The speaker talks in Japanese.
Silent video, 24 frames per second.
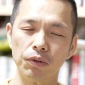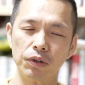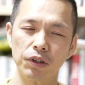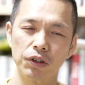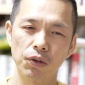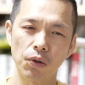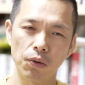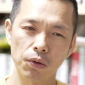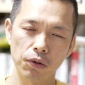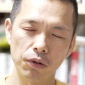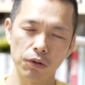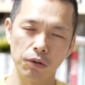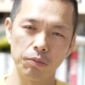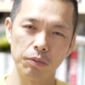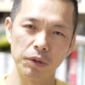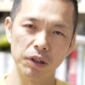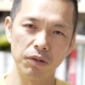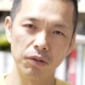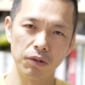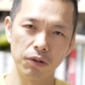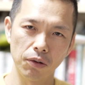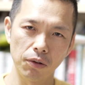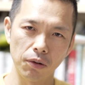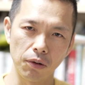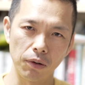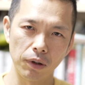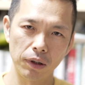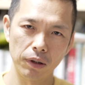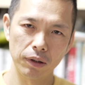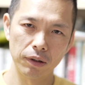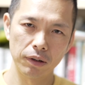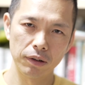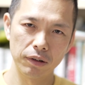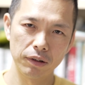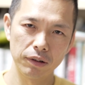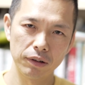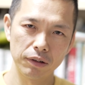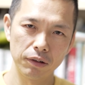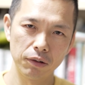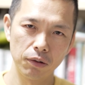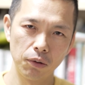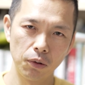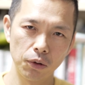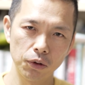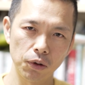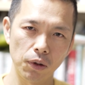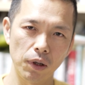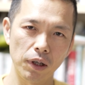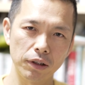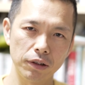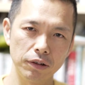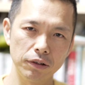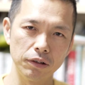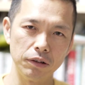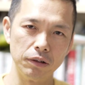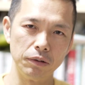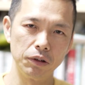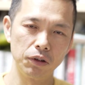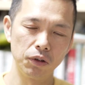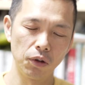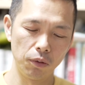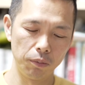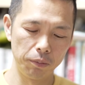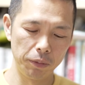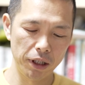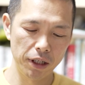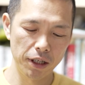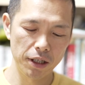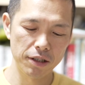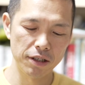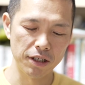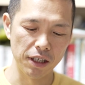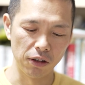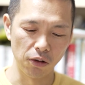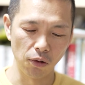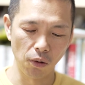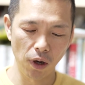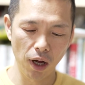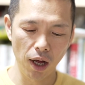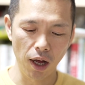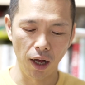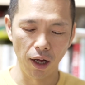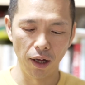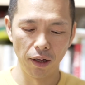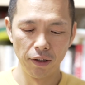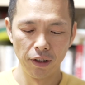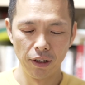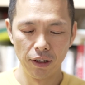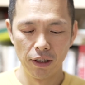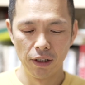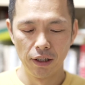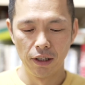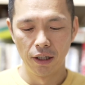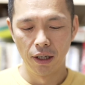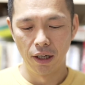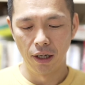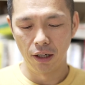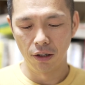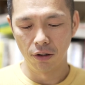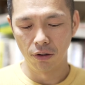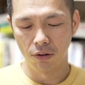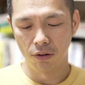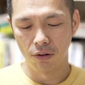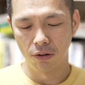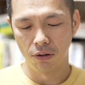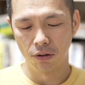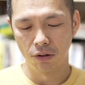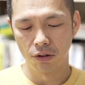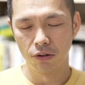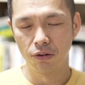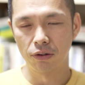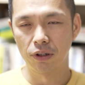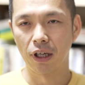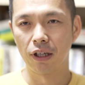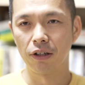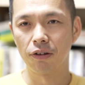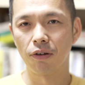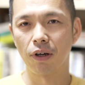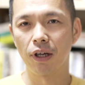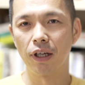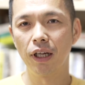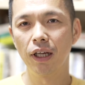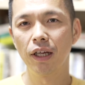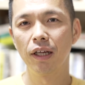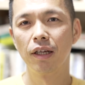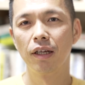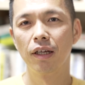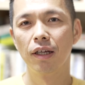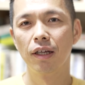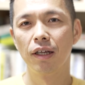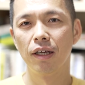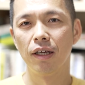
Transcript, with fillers: うそういうのを見るとおそらくそのベネッセとかあのユーキャンとかね、